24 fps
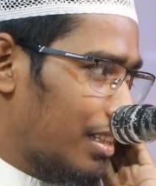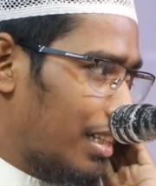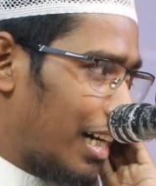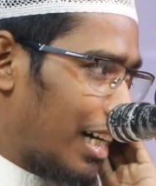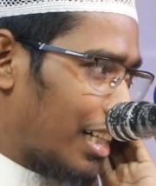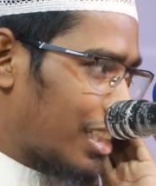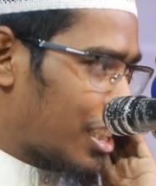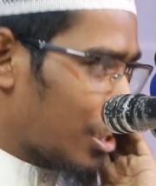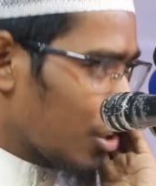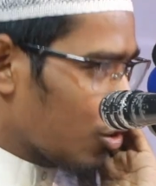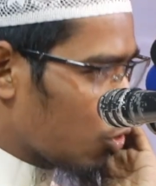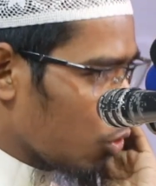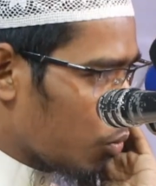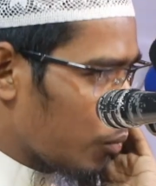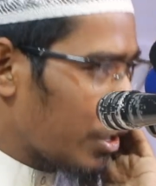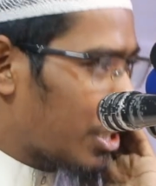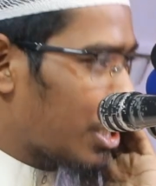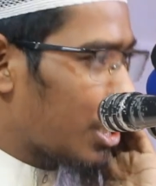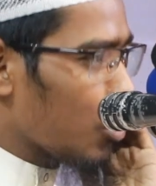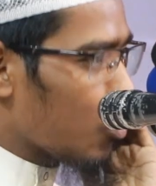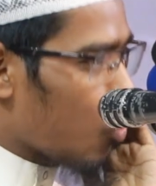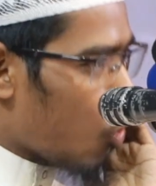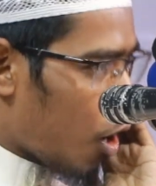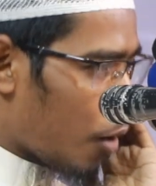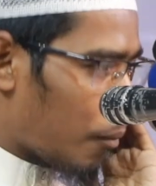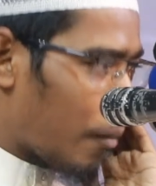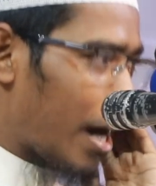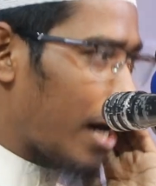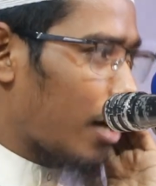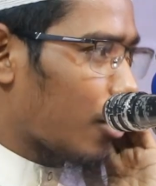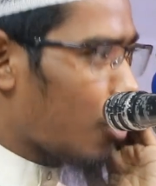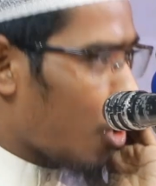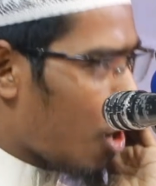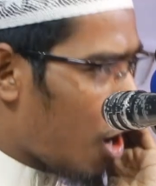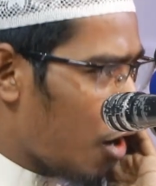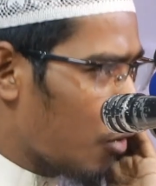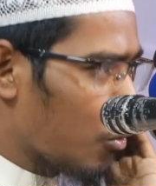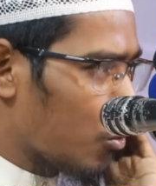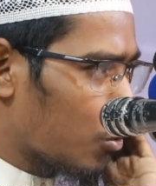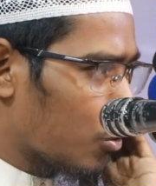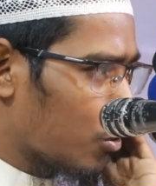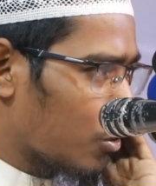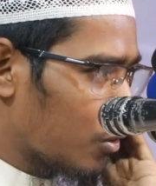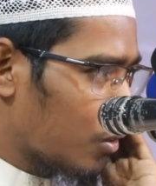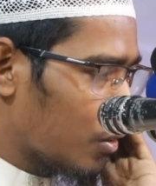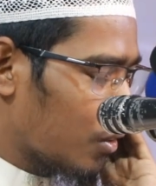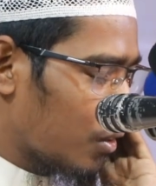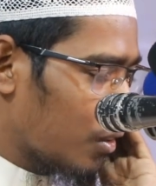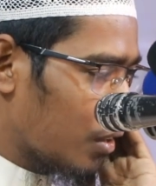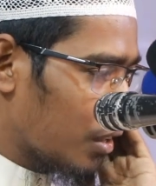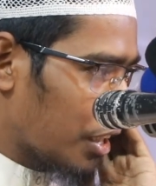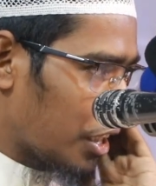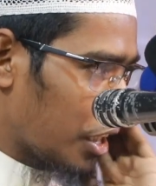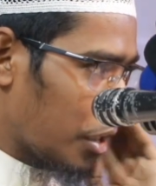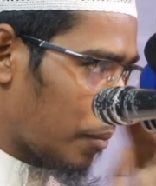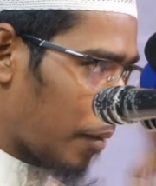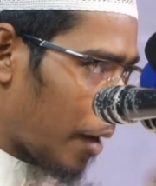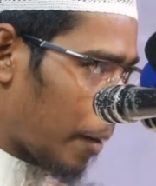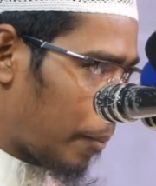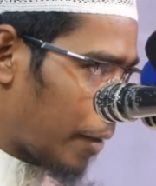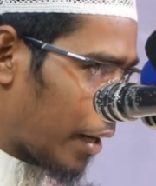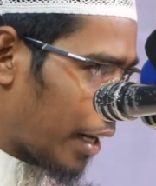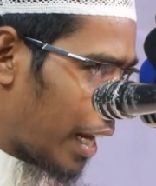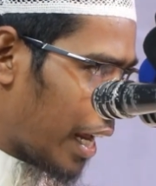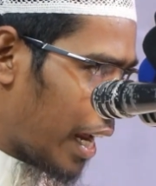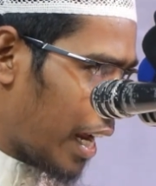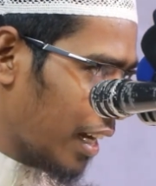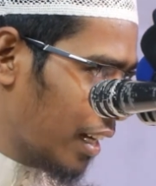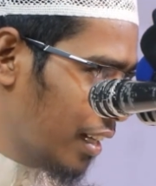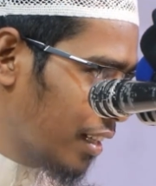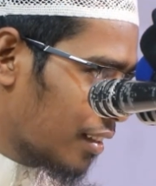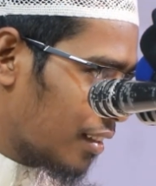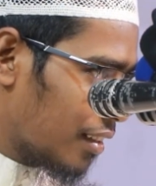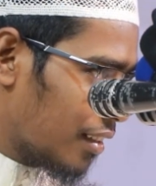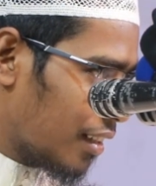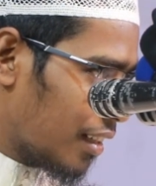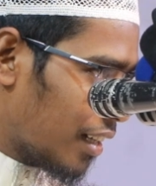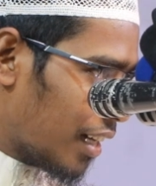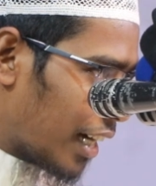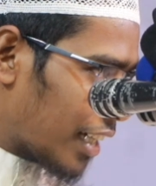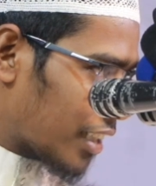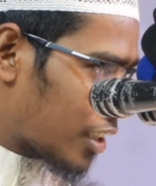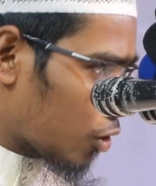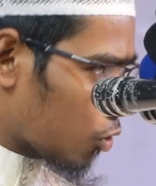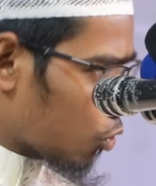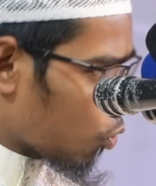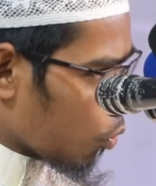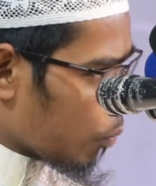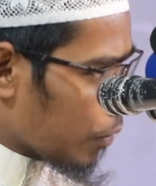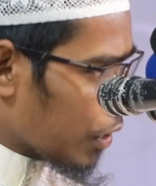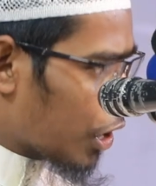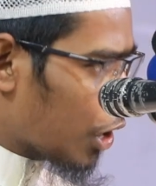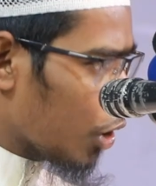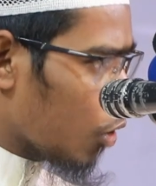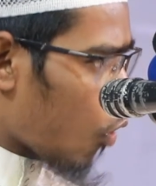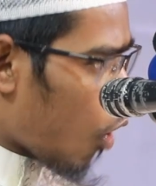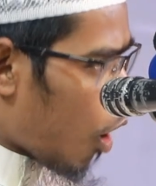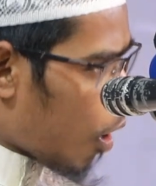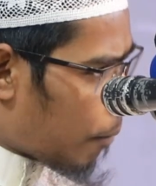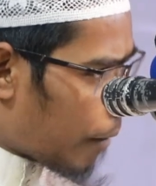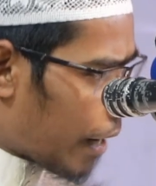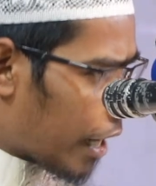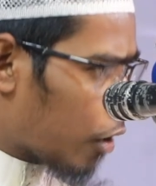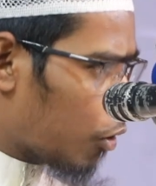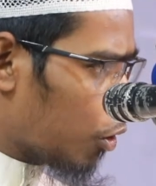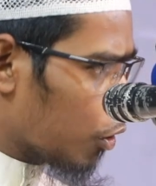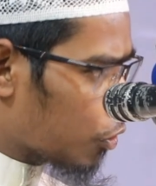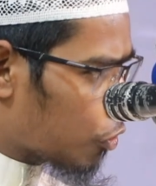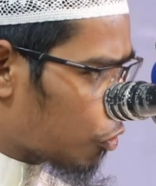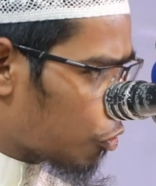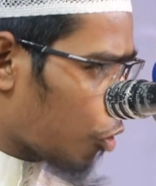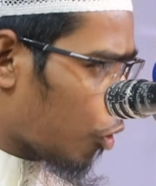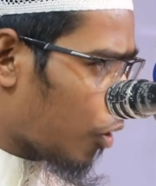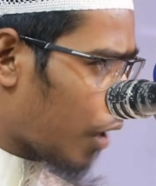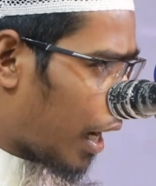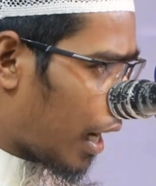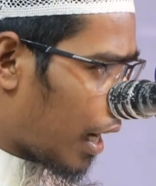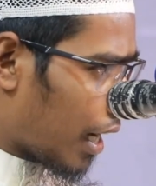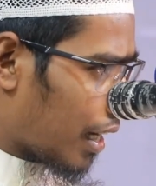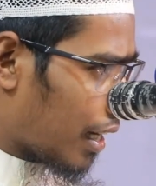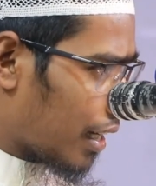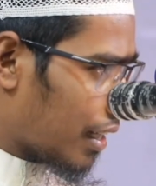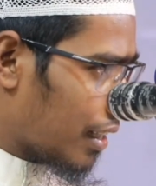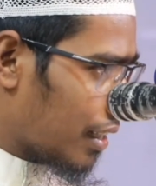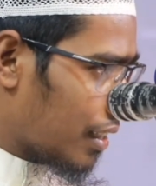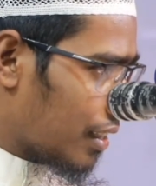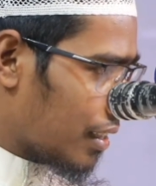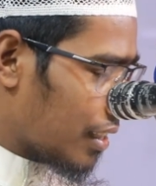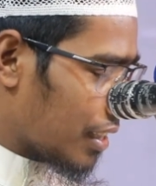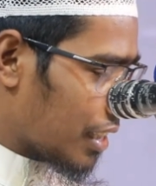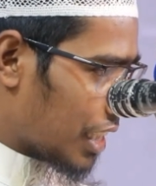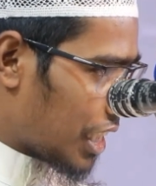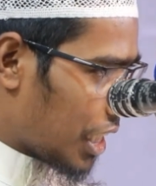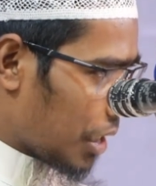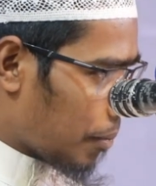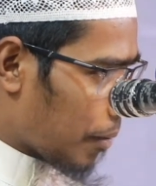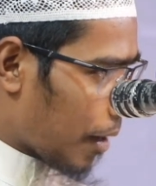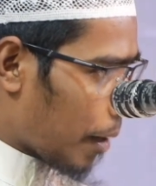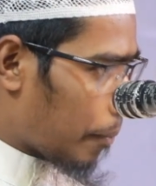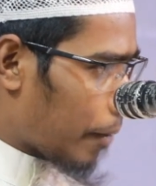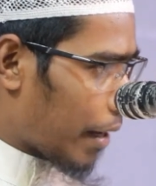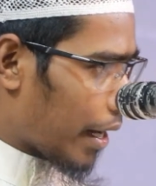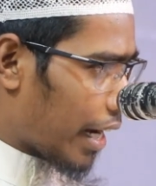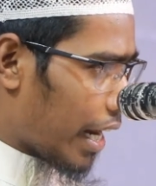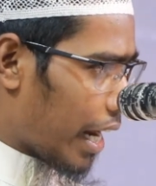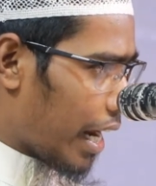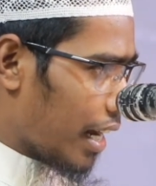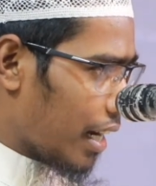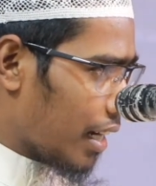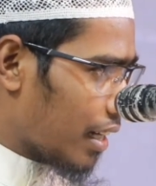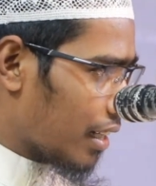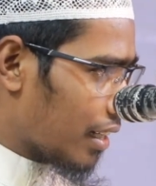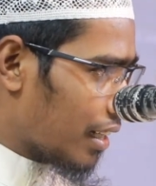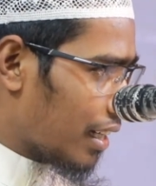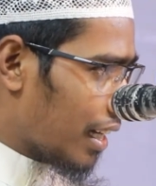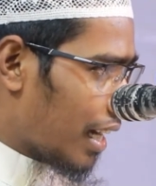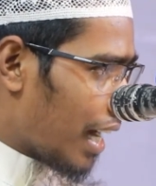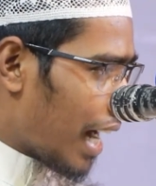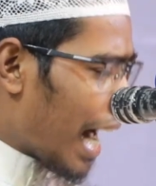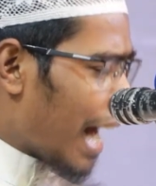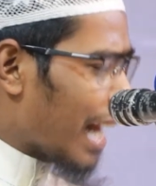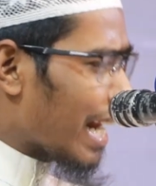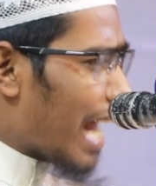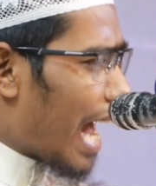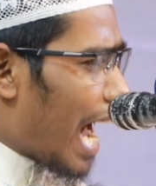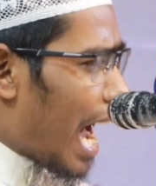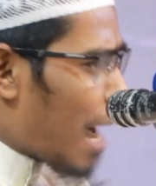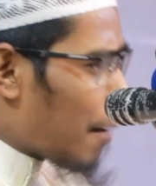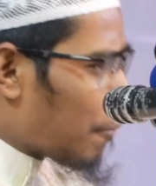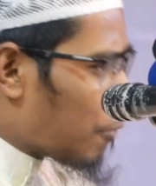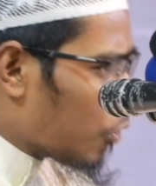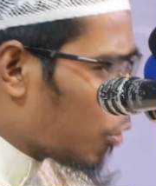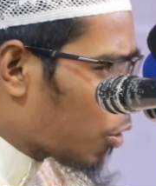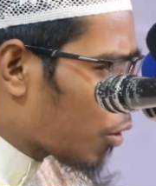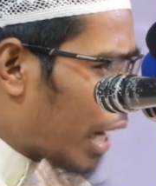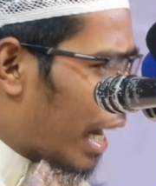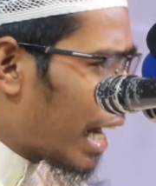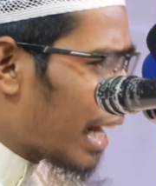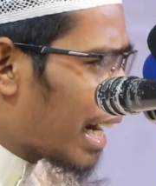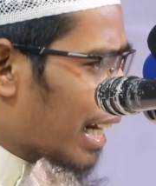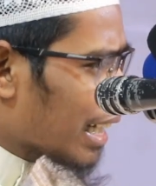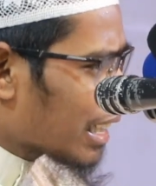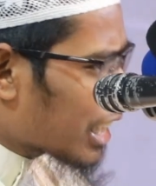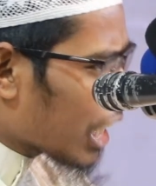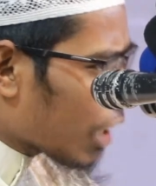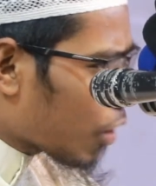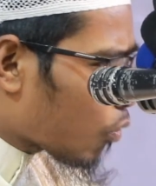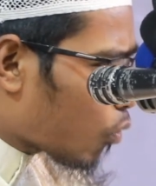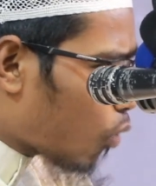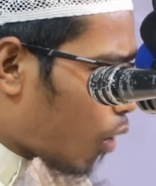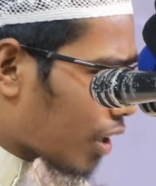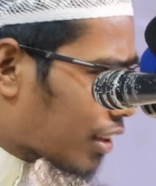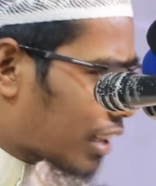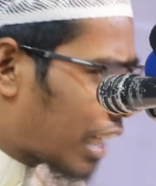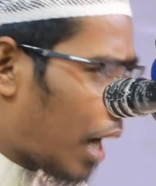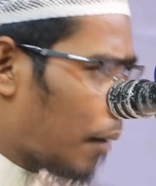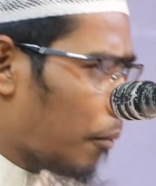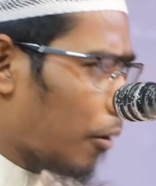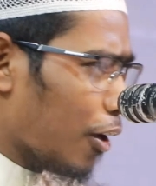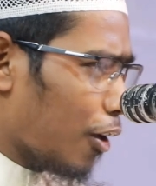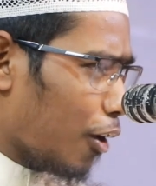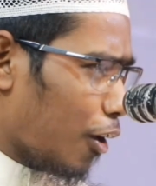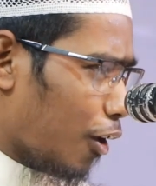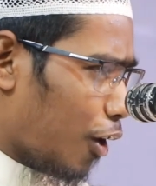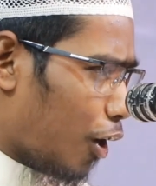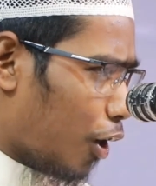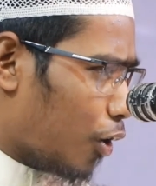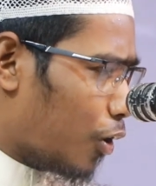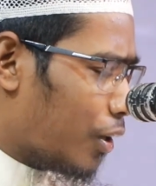আচ্ছা তুমি কি অবাক হও কি ব্যাপারে আচ্ছা তুমি কি অবাক হচ্ছ না কি ব্যাপারে আরে আবু হরাইরা যে কথা বলল